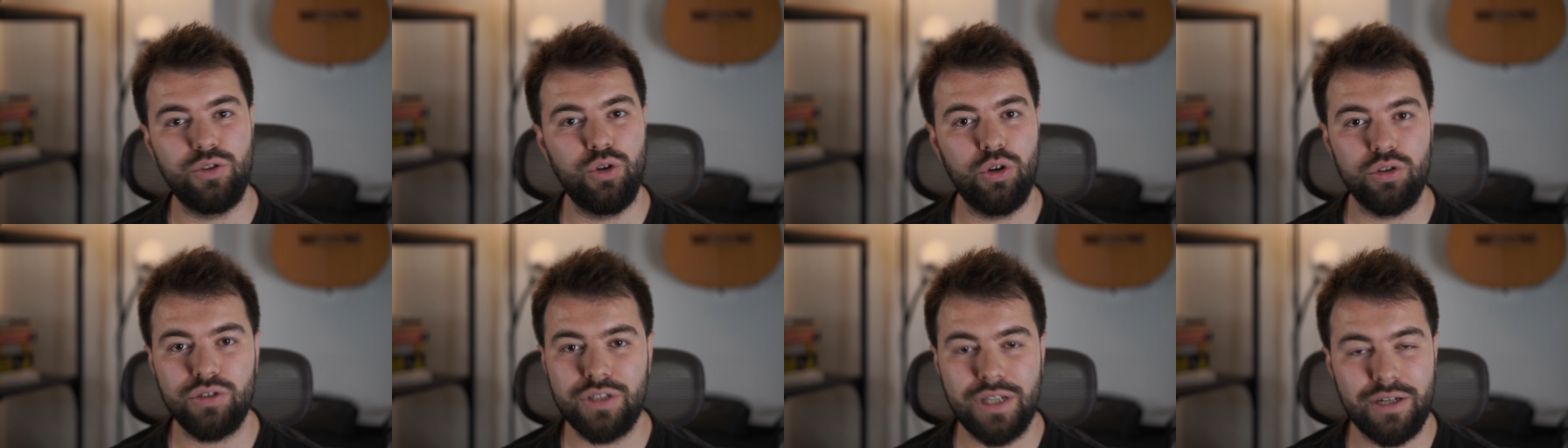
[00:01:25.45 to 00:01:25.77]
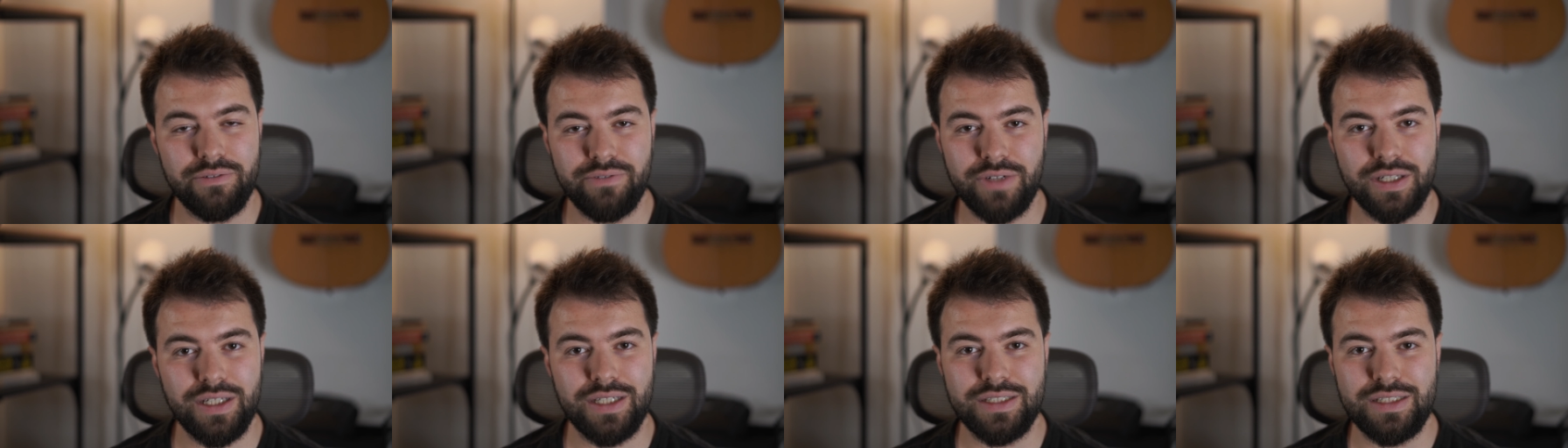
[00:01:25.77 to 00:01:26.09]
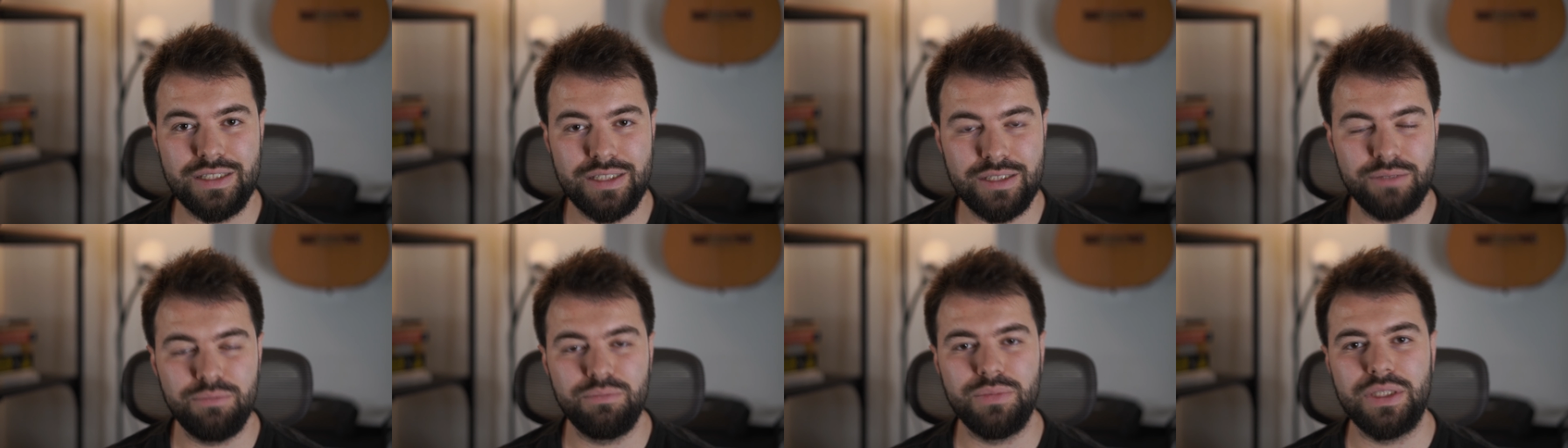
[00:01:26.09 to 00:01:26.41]
Gökten
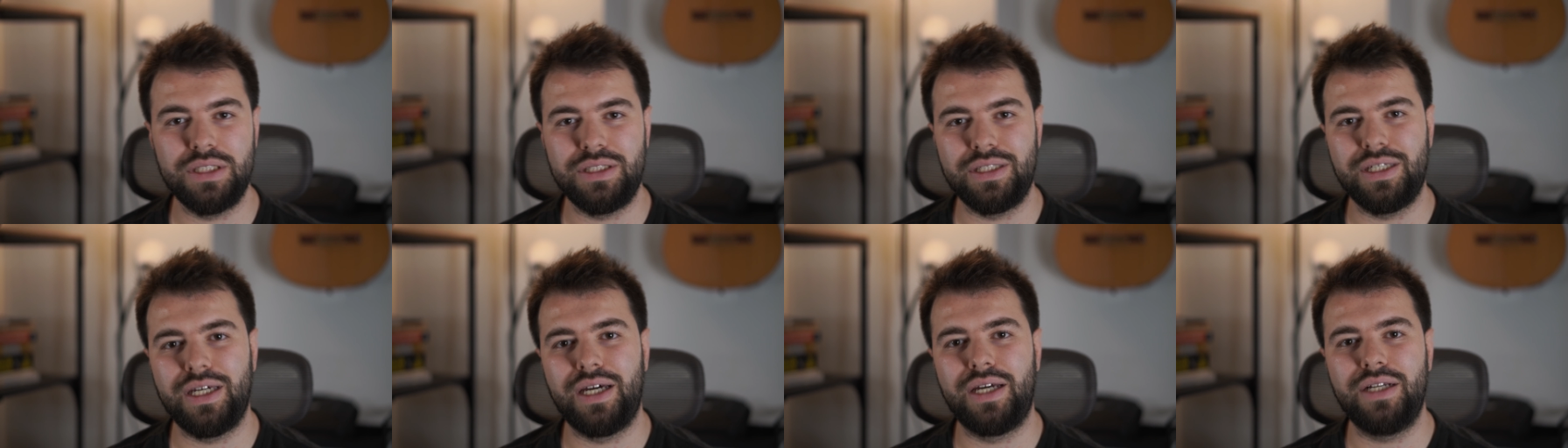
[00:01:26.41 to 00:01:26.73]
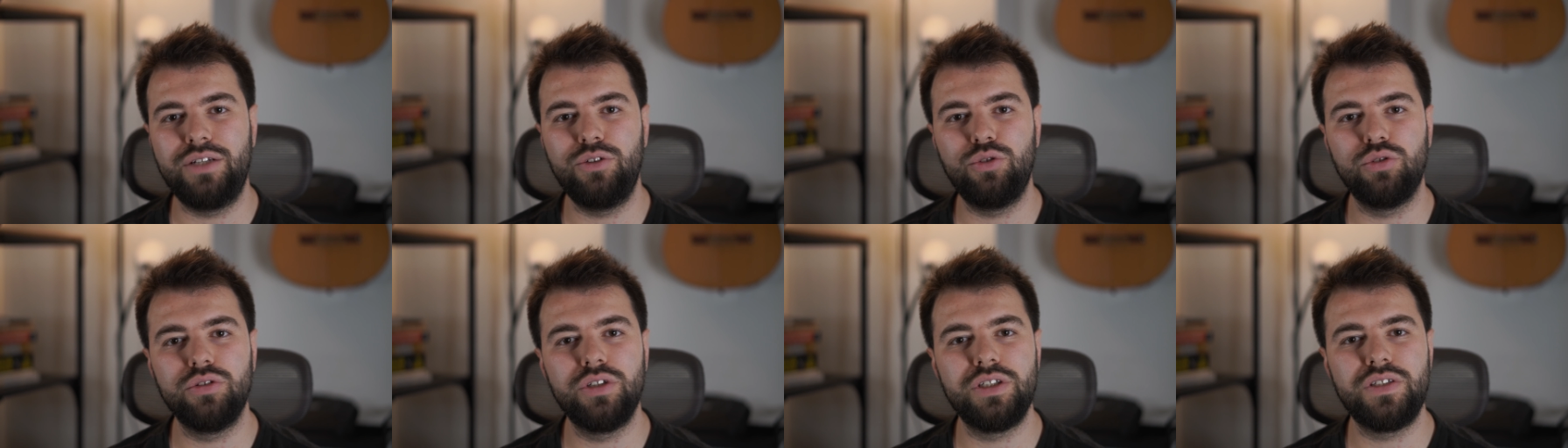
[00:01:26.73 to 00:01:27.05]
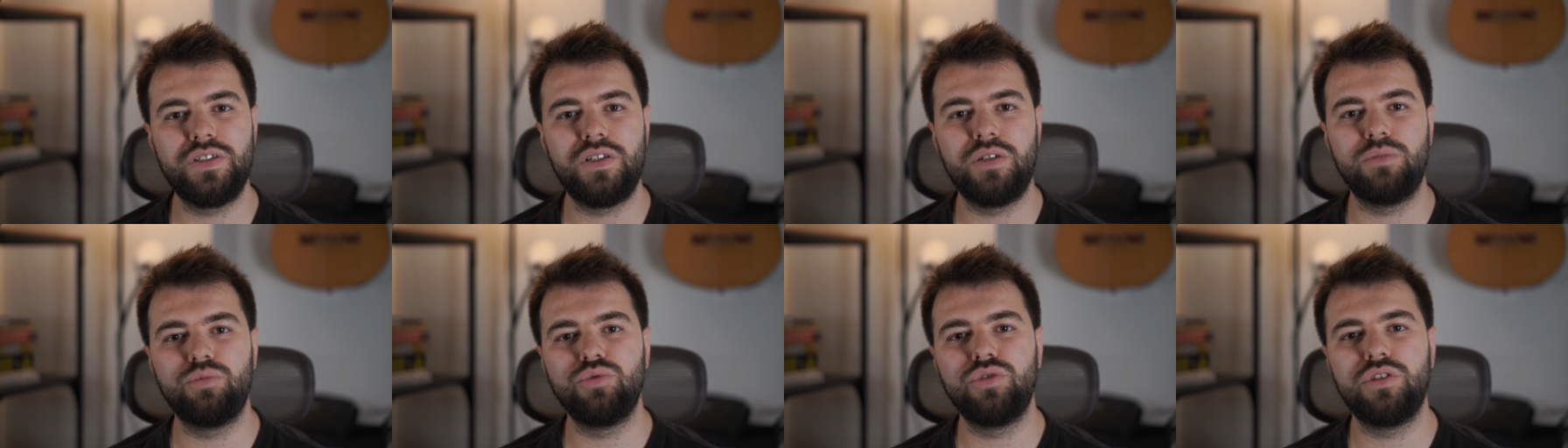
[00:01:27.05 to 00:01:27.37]
falan inmedi yani.
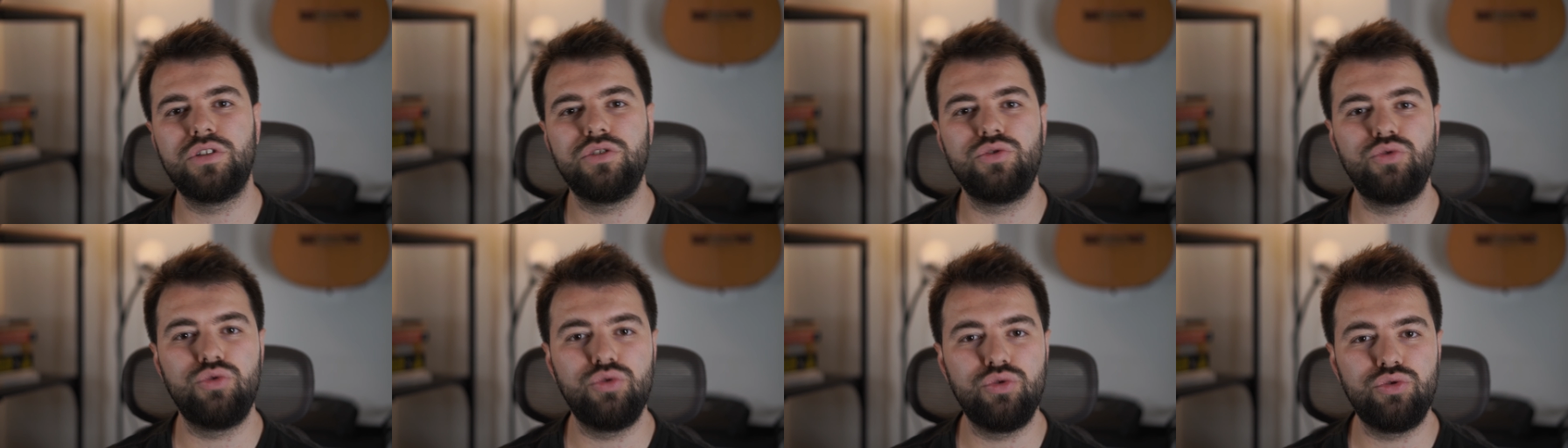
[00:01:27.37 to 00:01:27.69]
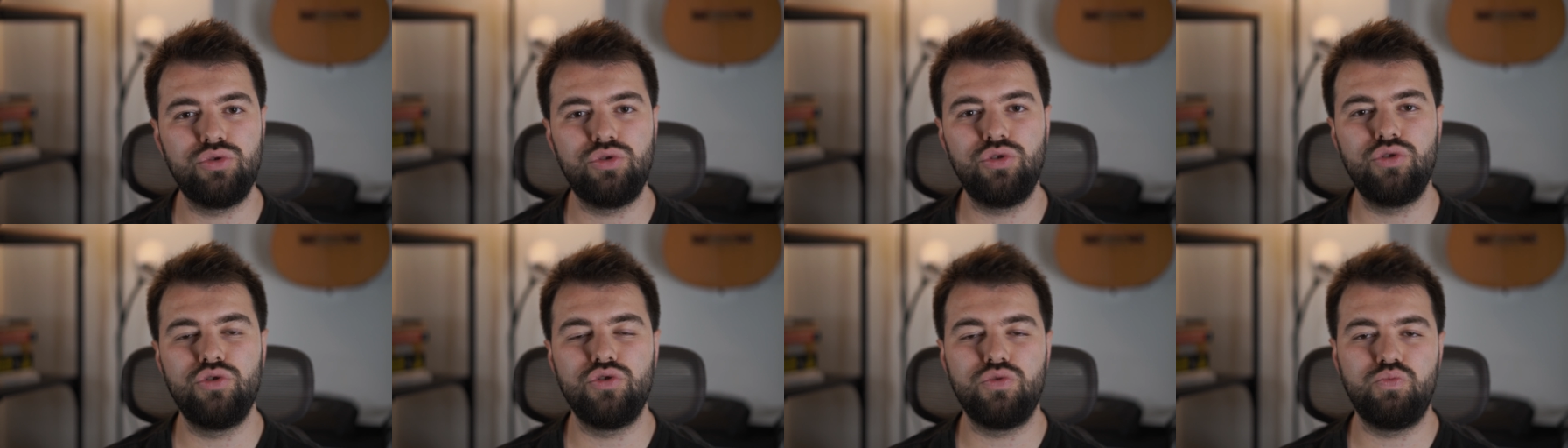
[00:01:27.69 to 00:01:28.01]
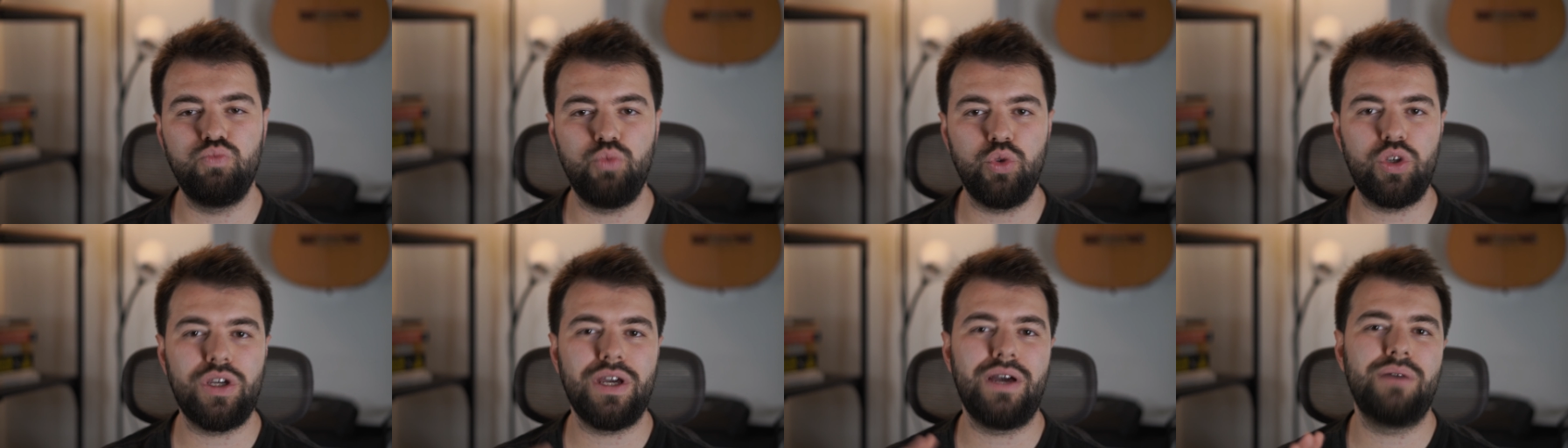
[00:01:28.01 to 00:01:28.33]
Dolayısıyla bunların yüzde yüz
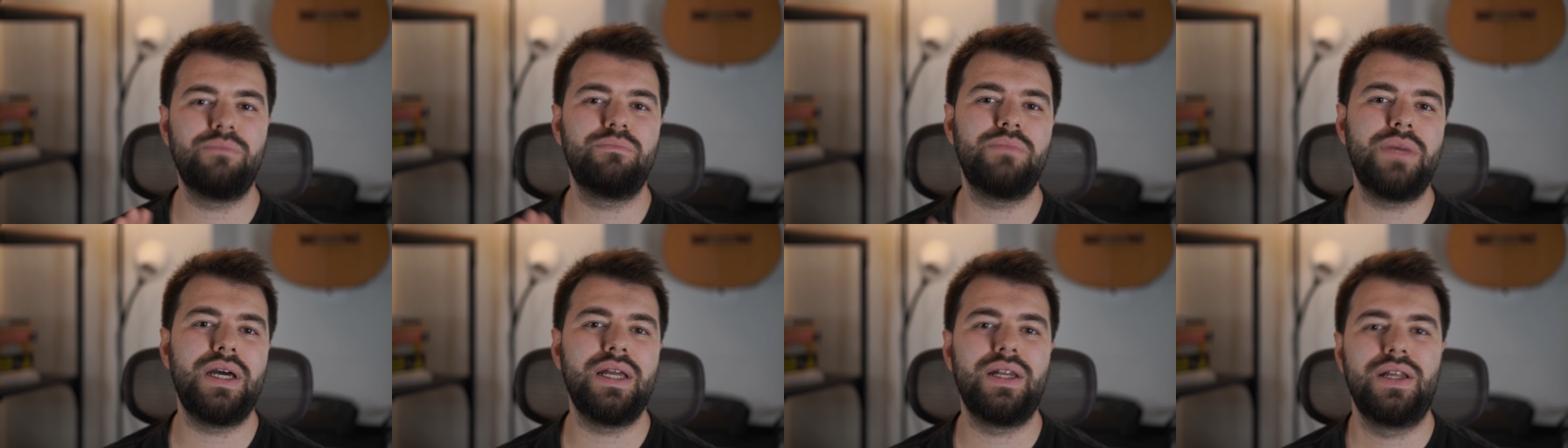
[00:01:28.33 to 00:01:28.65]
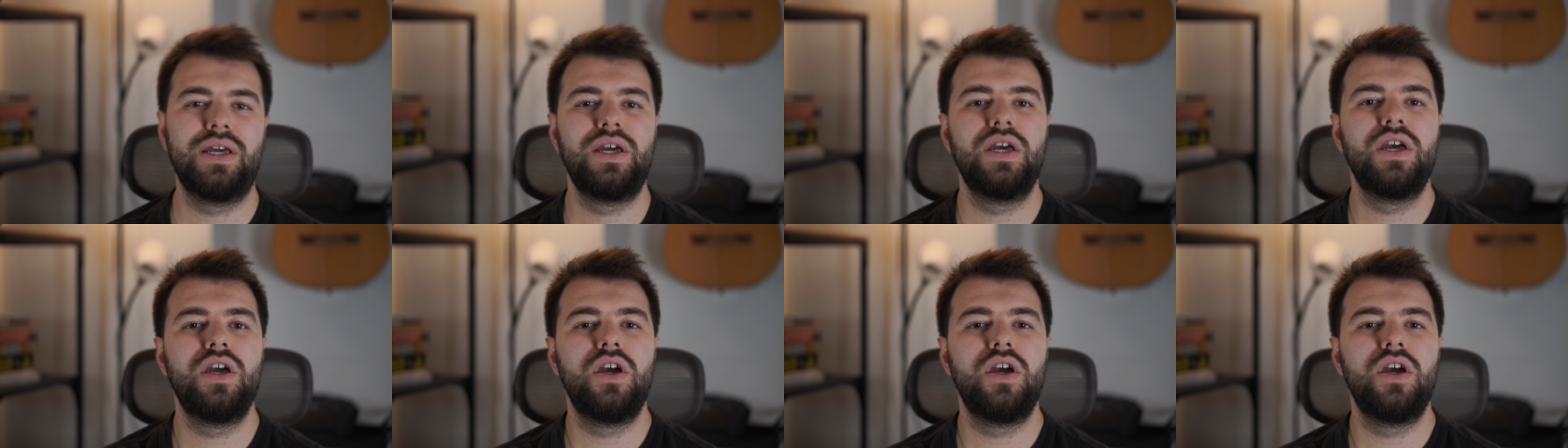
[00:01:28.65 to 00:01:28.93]
mükemmel